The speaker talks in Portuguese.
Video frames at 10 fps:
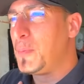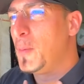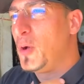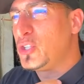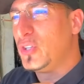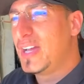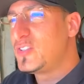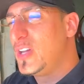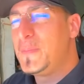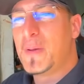proporcionar isso
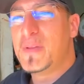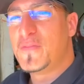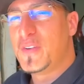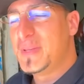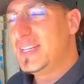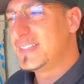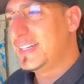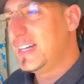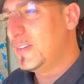aí pra minha família, tá ligado?